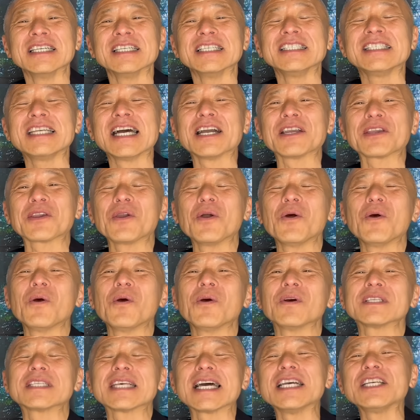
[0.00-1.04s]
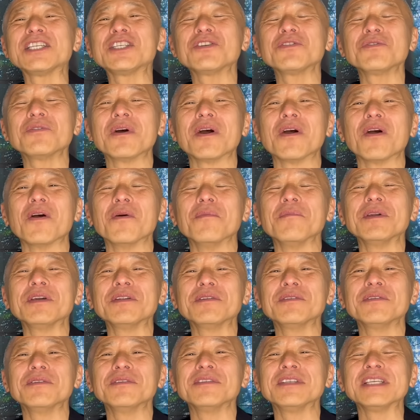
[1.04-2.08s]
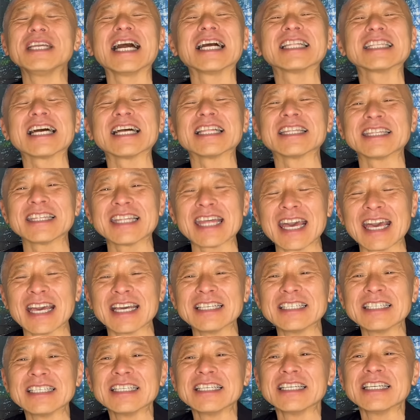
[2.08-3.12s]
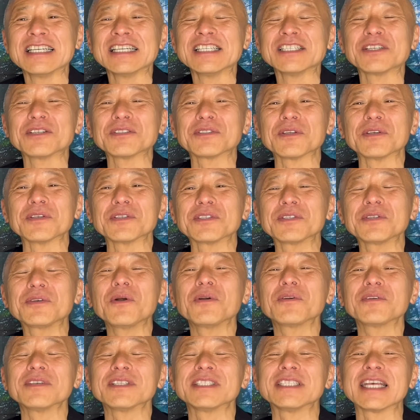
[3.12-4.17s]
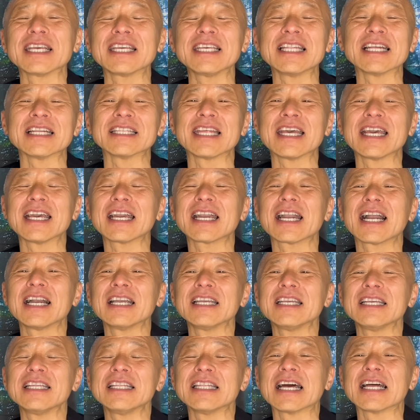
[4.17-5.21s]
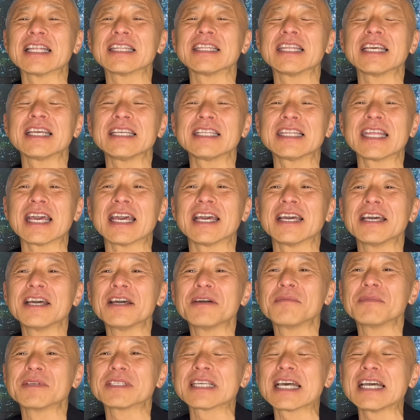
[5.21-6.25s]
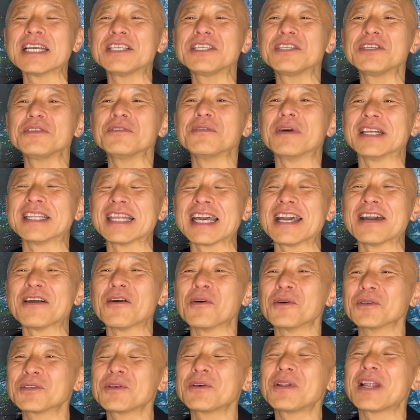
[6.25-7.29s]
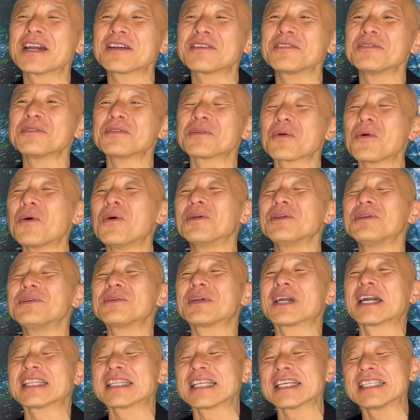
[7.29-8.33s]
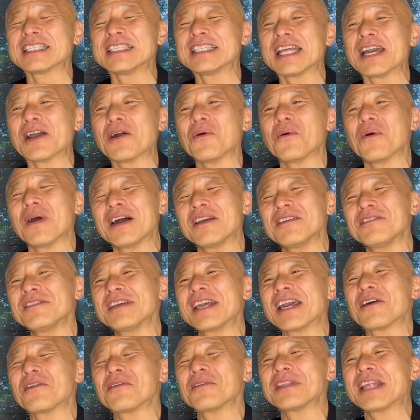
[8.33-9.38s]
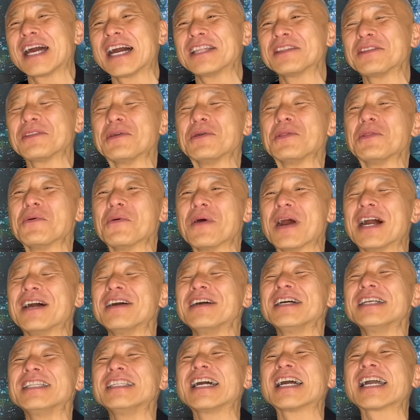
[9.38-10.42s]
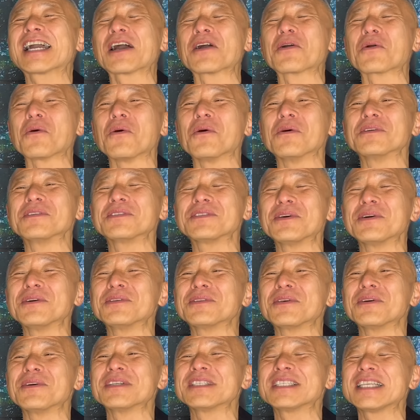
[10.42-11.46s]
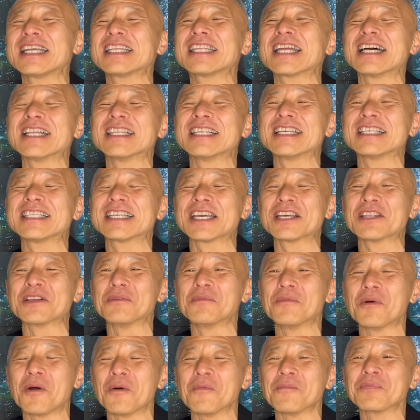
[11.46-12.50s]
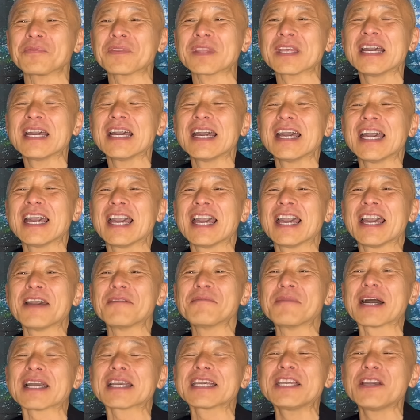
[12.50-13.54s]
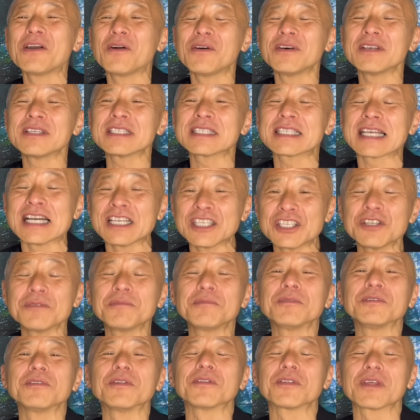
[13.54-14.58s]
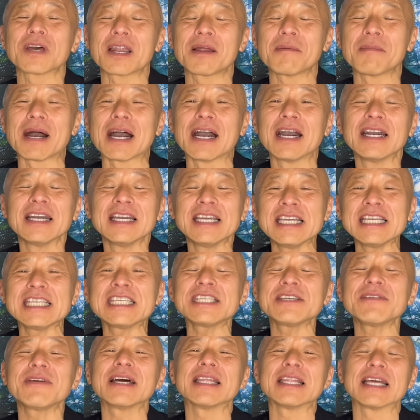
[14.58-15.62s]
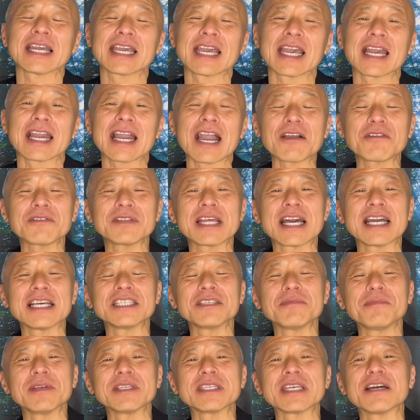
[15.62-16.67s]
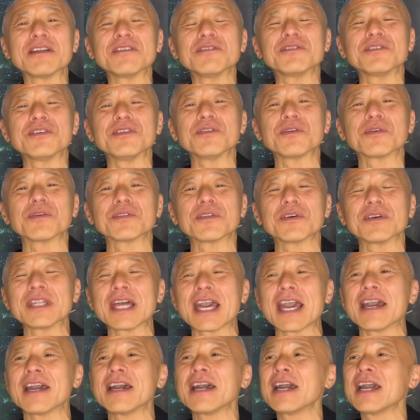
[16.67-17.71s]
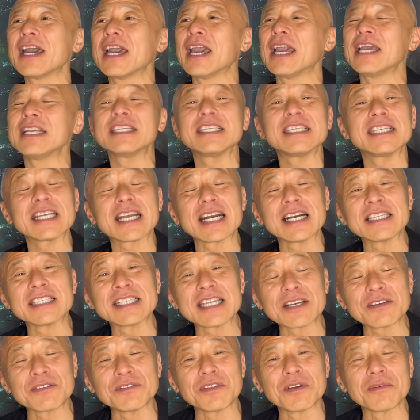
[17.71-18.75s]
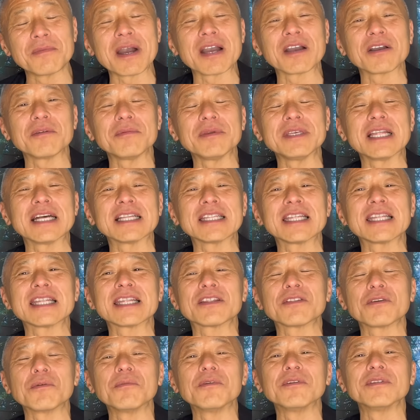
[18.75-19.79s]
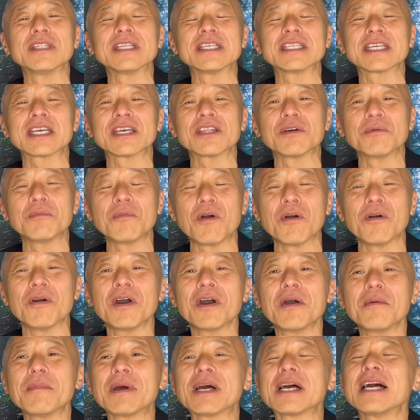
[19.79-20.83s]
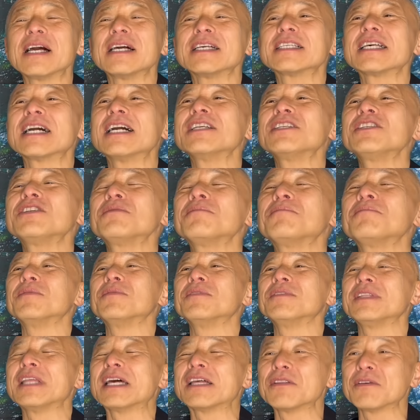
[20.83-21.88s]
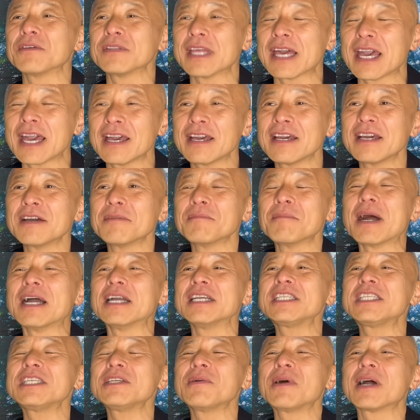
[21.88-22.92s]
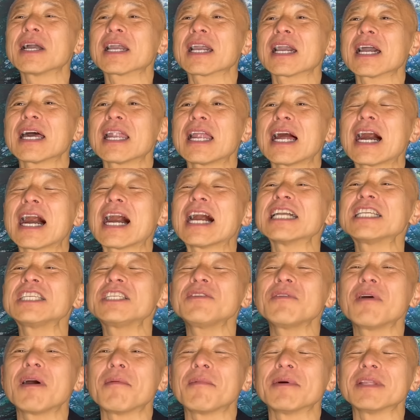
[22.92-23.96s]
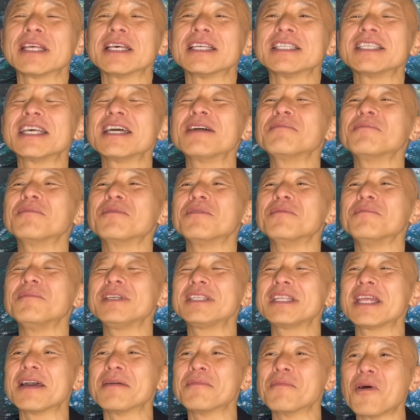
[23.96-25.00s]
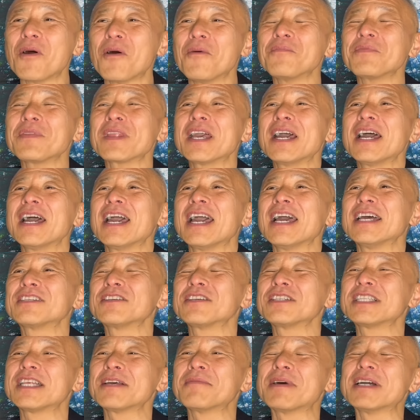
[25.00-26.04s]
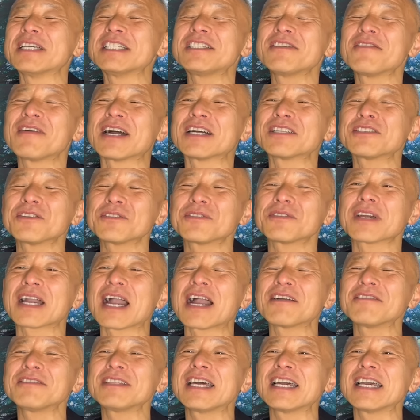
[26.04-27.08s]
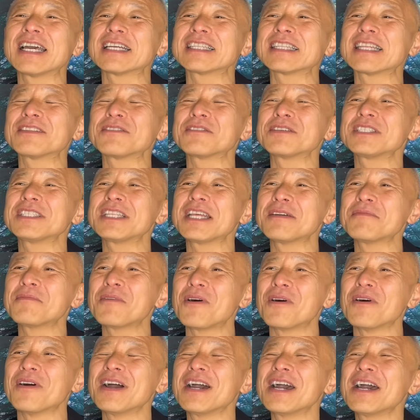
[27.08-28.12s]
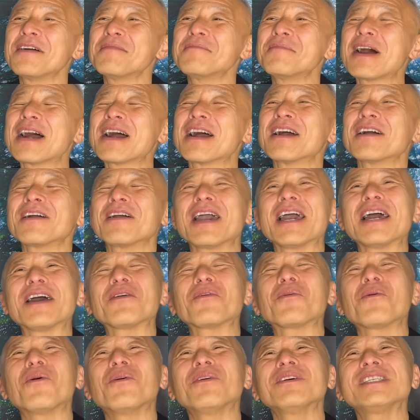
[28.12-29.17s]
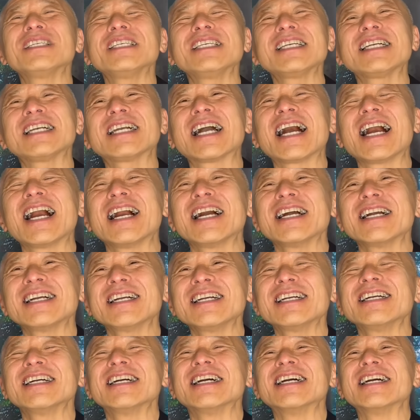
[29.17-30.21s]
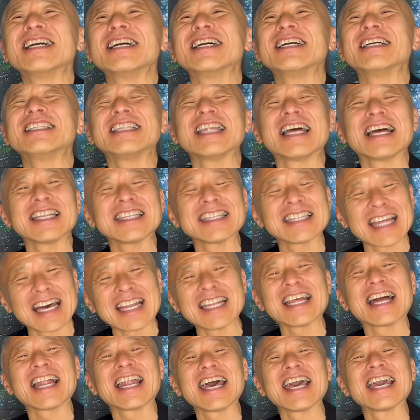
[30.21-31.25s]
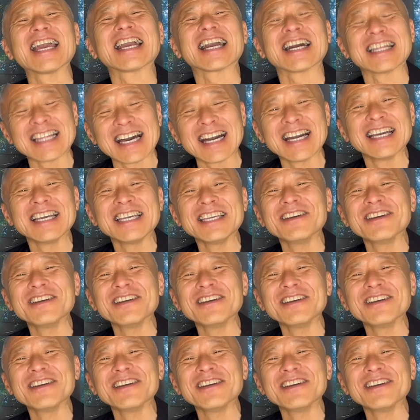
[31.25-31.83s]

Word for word: じゃあ今日最終話を見るにあたって、ちょっとすごく素敵な展開になってきて、最終話でおそらくこういう形で終わるんやろうなっていうのは、なんかこう想像してたんですけども、えー、まあ基本さんじゅっぷんのドラマ、いちわだけ拡大スペシャルっていうことで、いちじかんじゃくの番組になってたと思うんですけども、まあさんじゅっんなので、まあいちわからはちわまで全部見ても、えー、そしてまあいちわがちょっと拡大やったとしても、まあ、えー、ごじかん、えー、な、な、ならへんかな ?